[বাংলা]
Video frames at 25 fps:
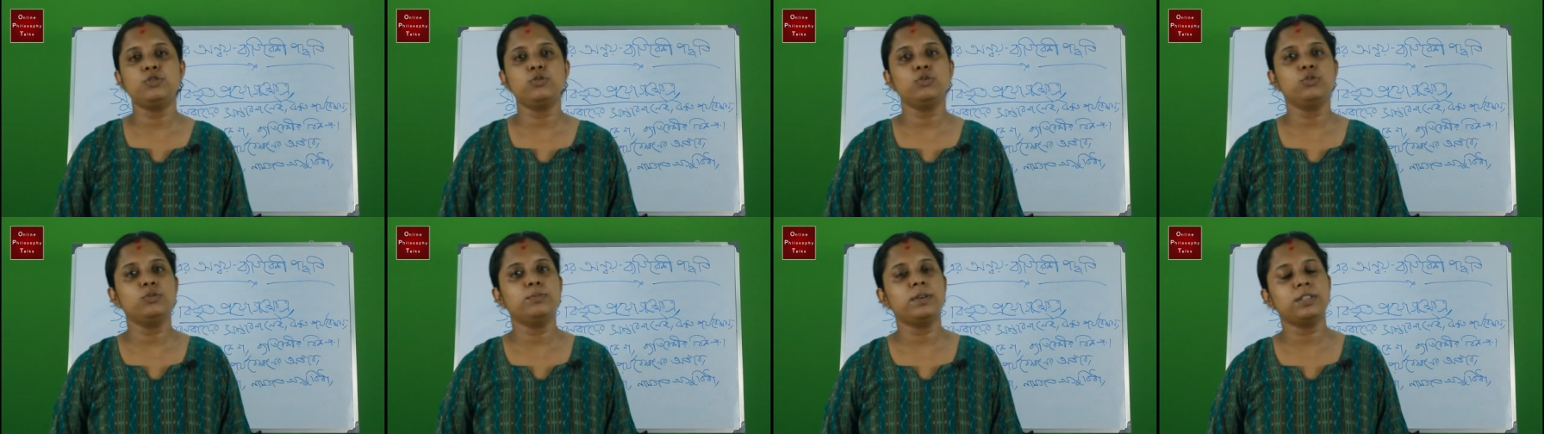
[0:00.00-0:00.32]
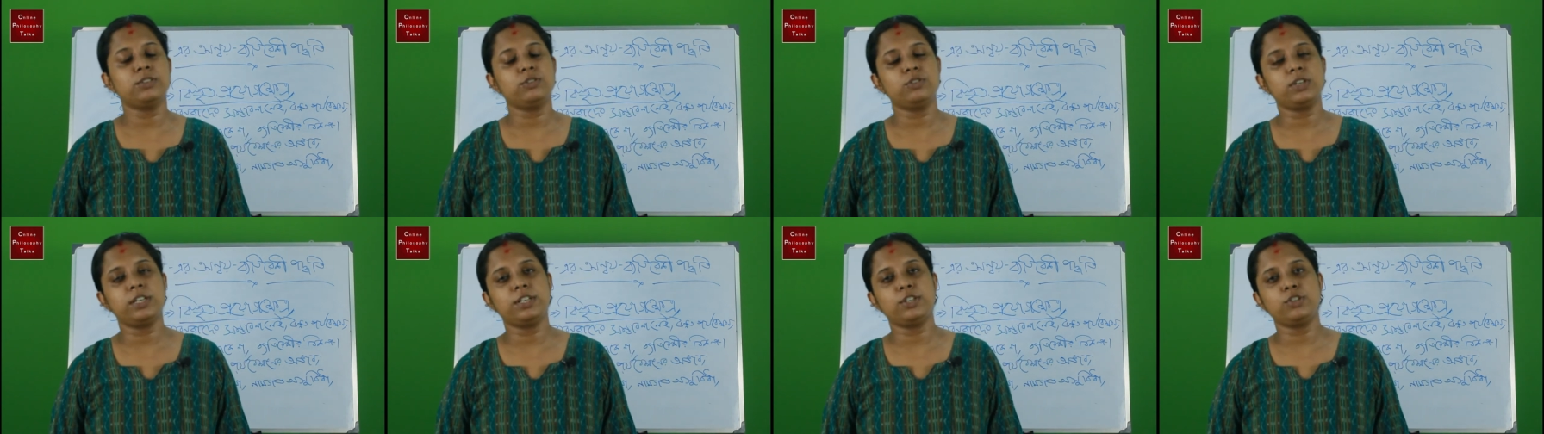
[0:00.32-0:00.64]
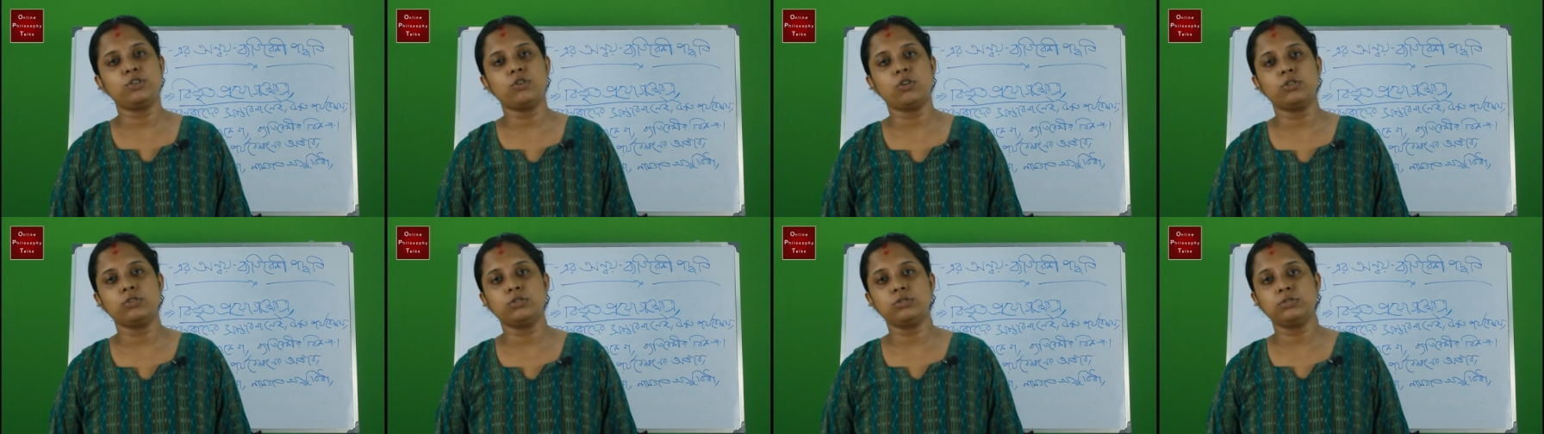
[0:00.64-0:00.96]
শুধুমাত্র একটা
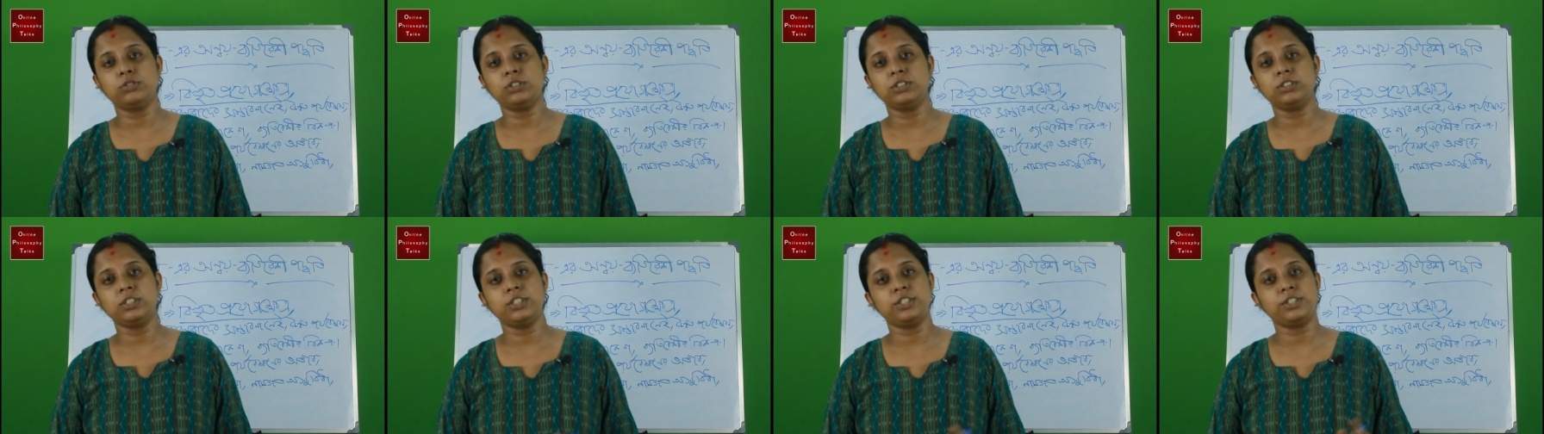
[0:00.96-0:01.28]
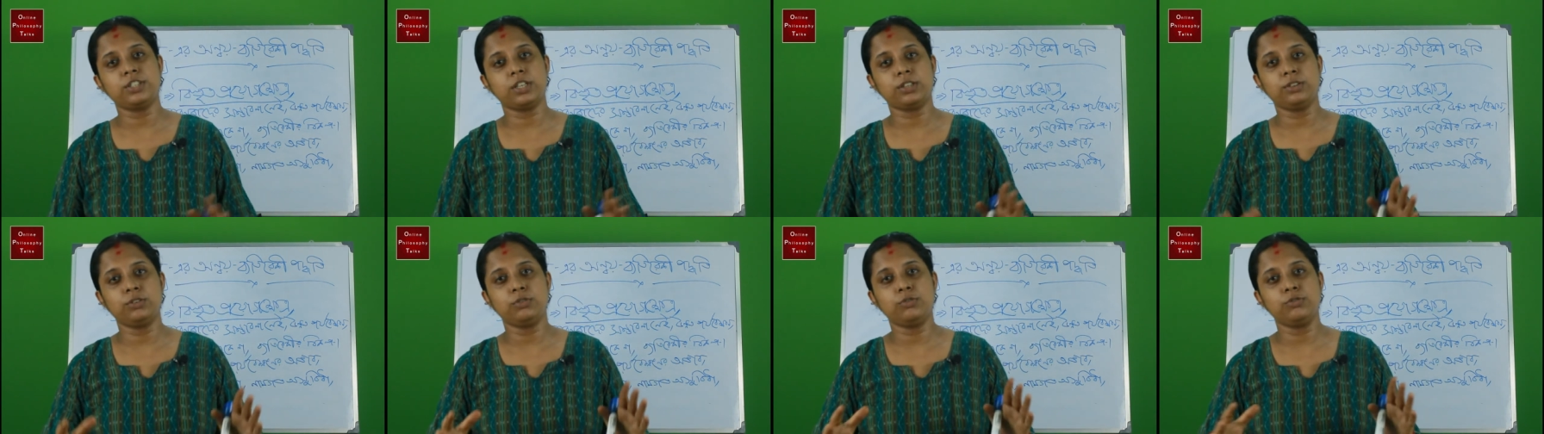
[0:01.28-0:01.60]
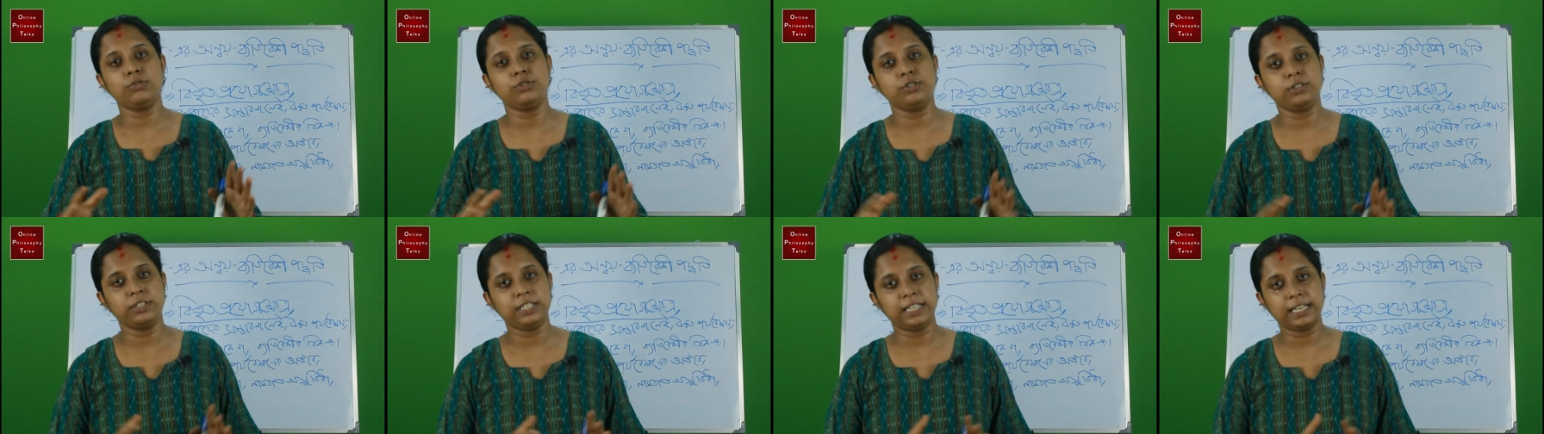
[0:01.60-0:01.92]
দৃষ্টান্ত
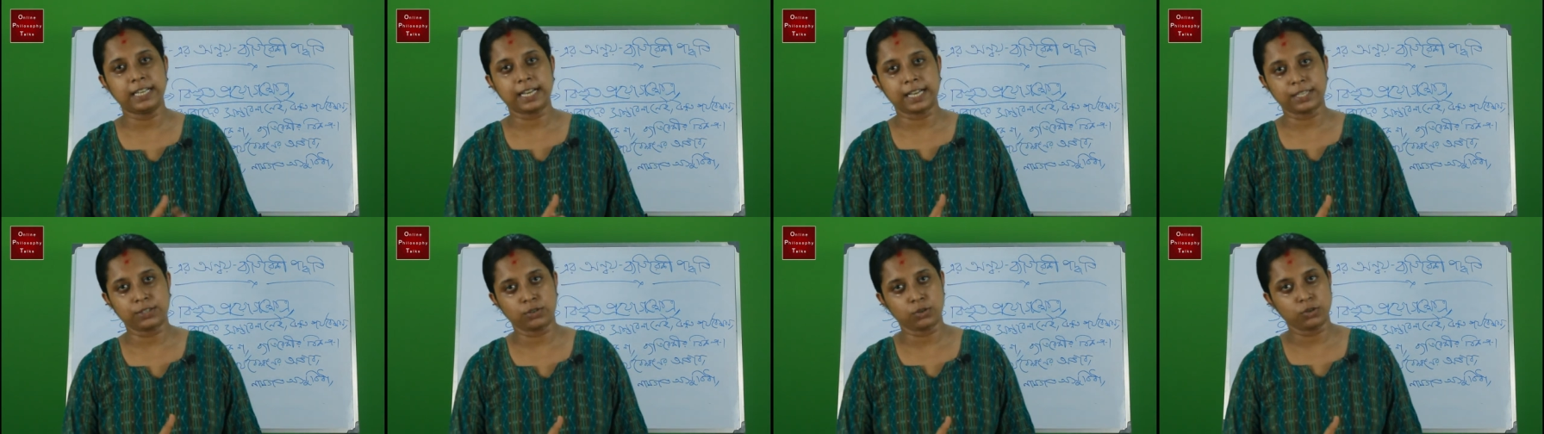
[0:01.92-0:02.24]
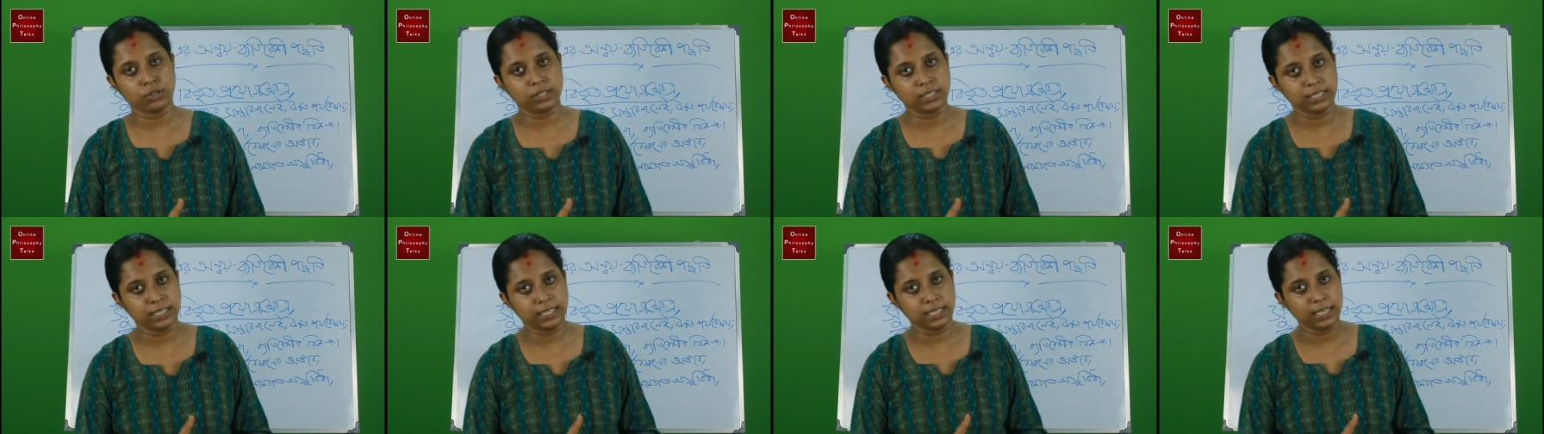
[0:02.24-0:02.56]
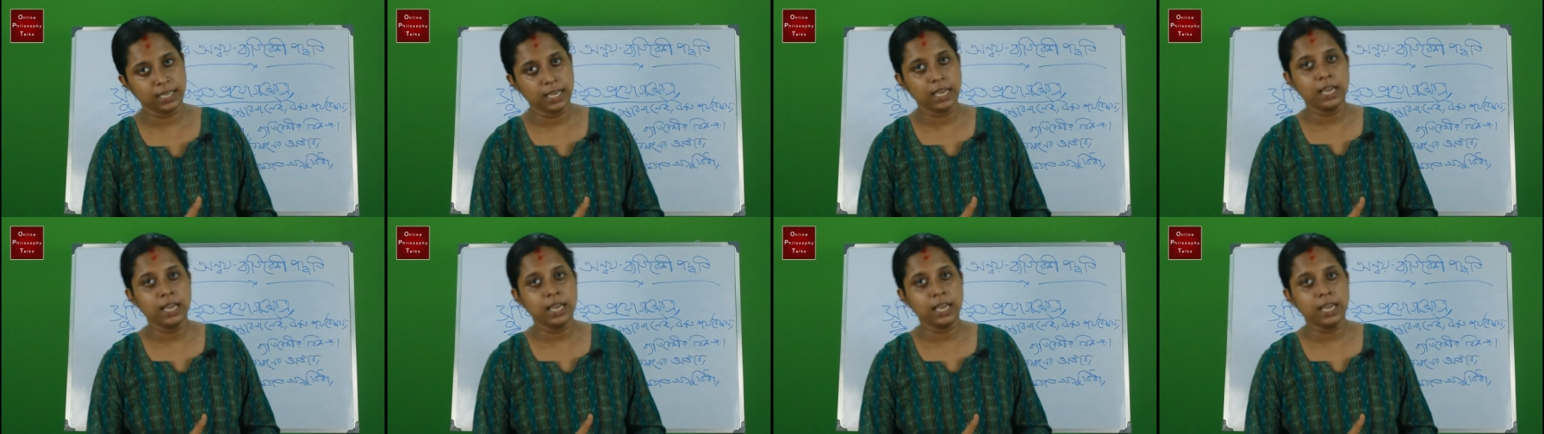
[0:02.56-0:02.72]
গুছ নিয়ে কাজ করছে